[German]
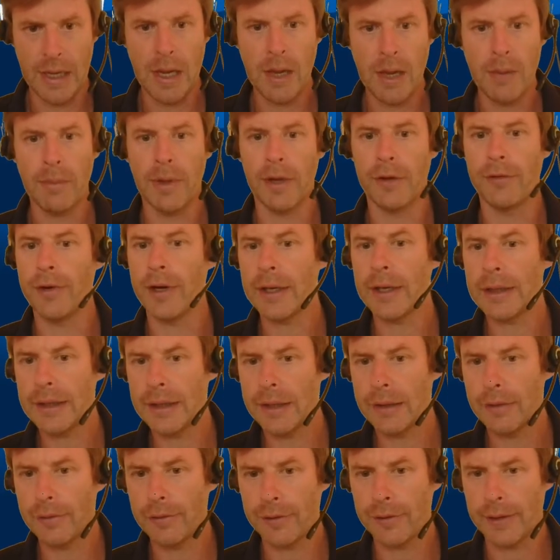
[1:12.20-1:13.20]
Bei
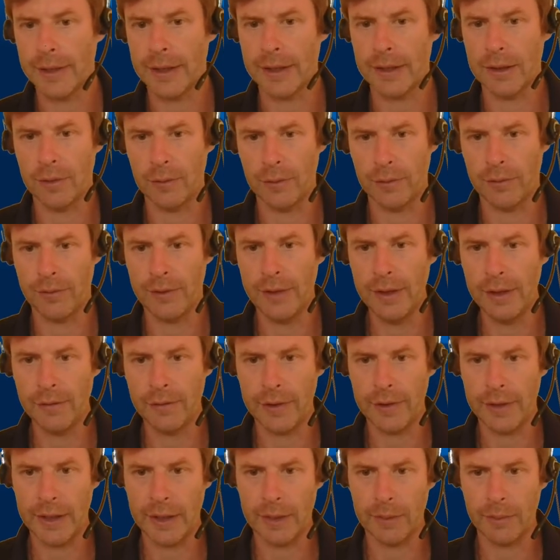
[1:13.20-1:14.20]
fachlichen Fragen und
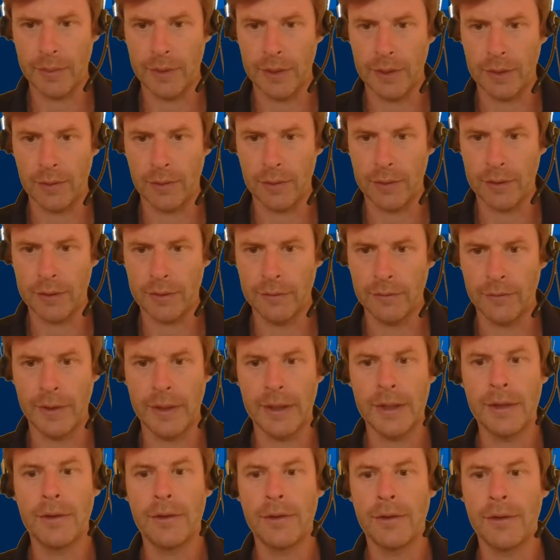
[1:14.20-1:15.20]
Zielvereinbarungen
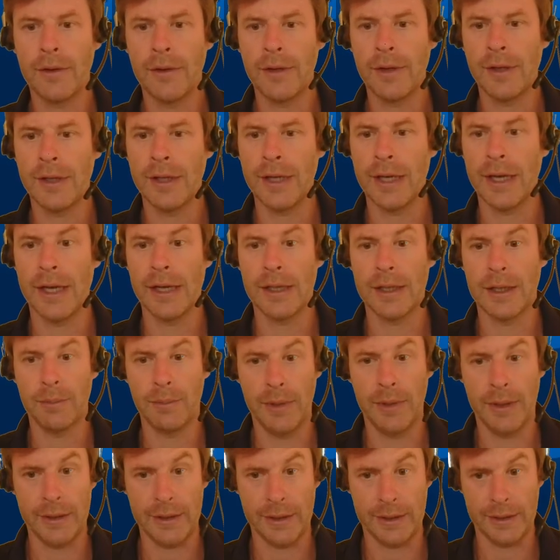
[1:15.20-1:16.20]
wenden sich die Eltern
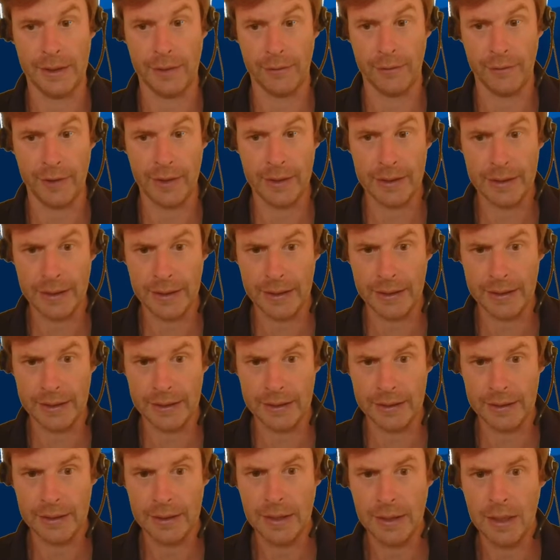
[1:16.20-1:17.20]
bitte an den
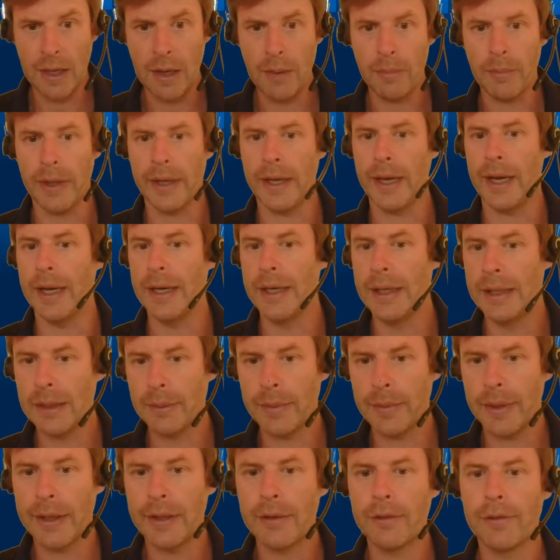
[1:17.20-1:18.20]
Fachlehrer, bei
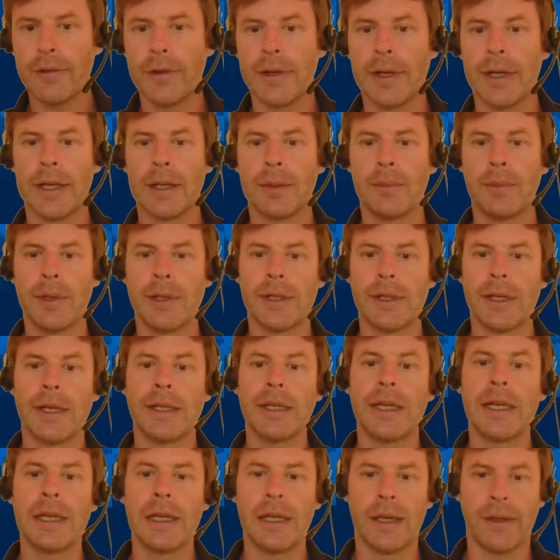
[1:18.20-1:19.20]
allgemeinen Fragen bitte an
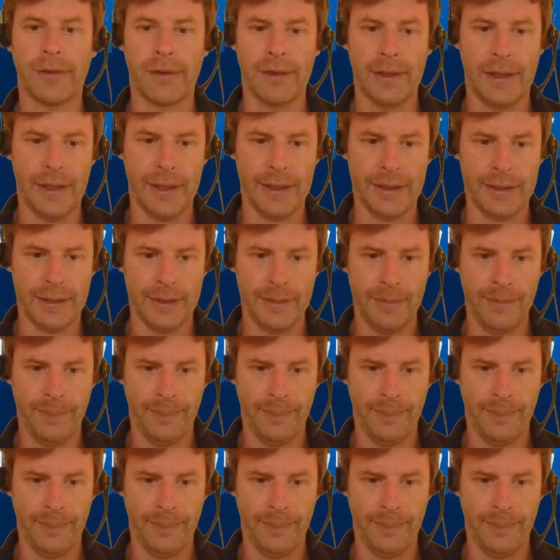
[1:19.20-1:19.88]
die Klassenlehrer.